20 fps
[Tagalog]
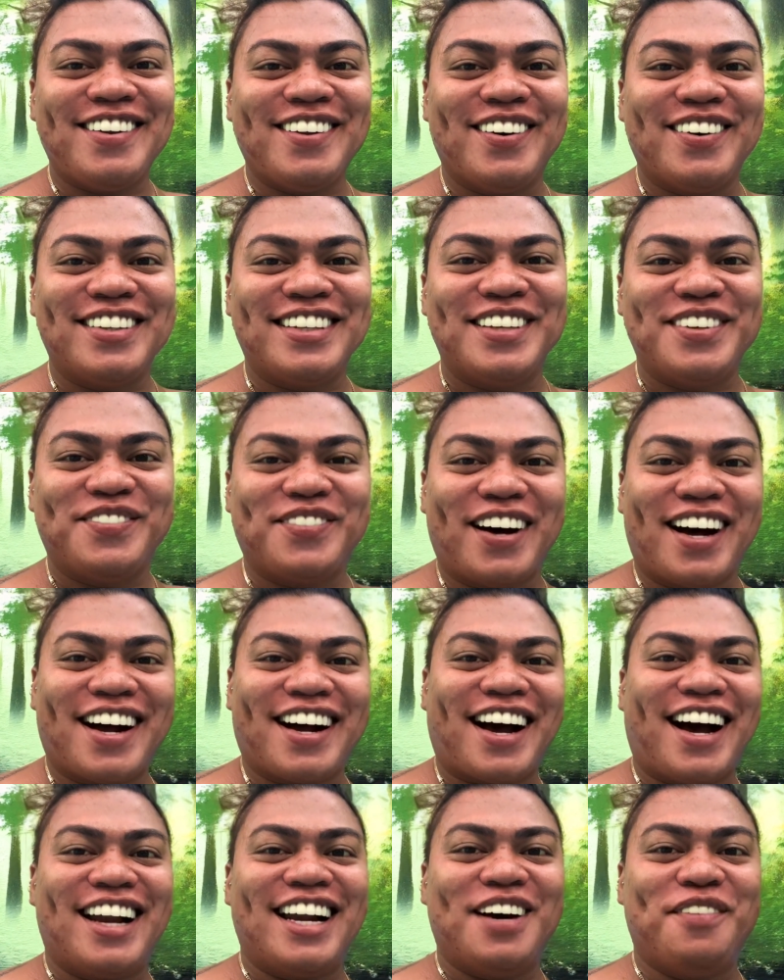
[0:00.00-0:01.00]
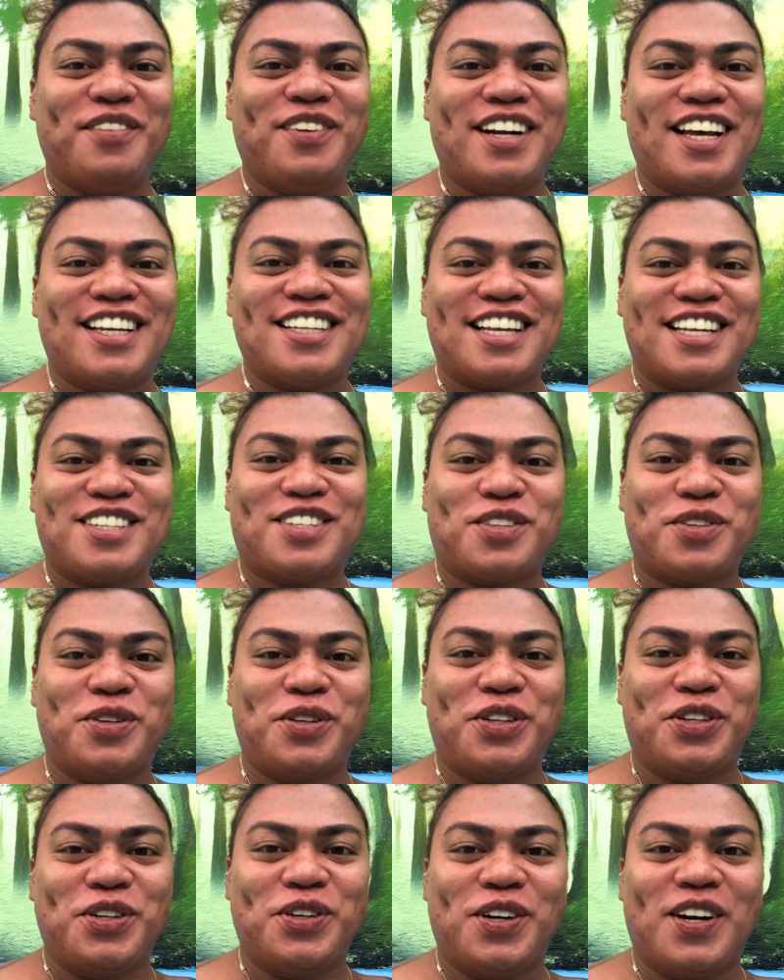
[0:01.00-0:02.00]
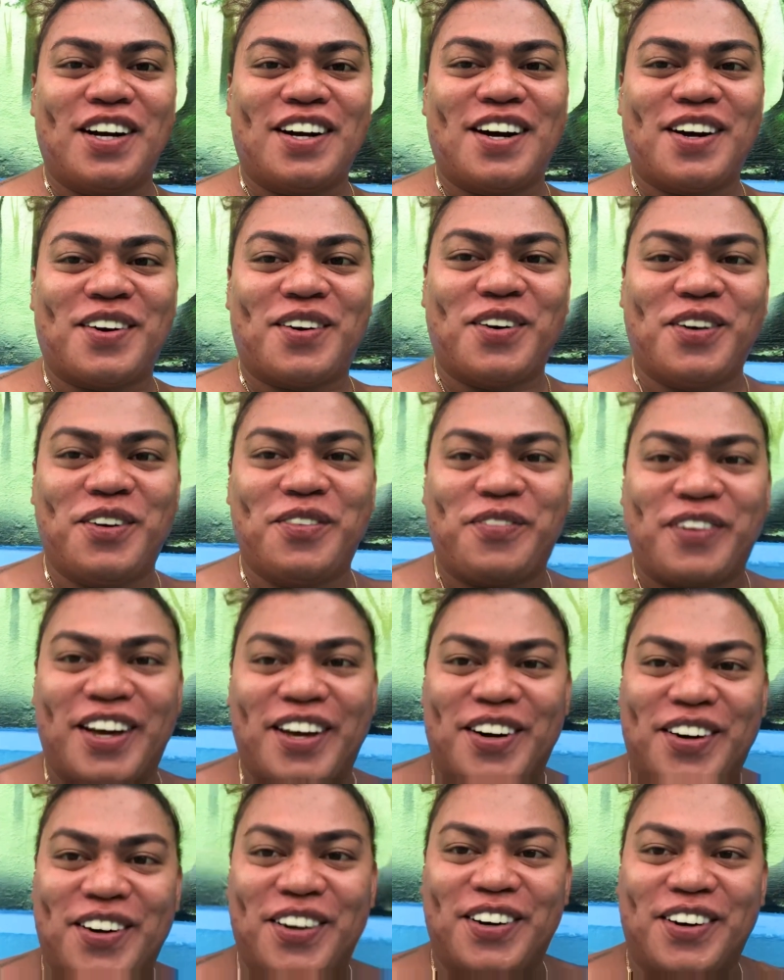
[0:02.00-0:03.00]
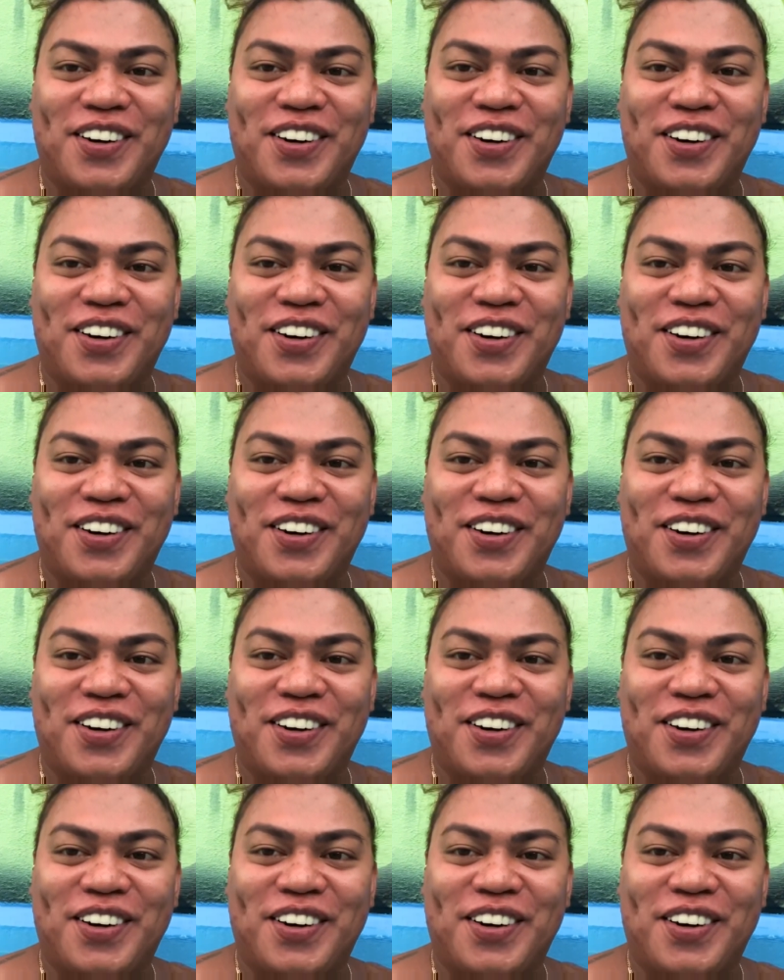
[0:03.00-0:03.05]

O, di ba? Kala mo na isa studio lang ako, pero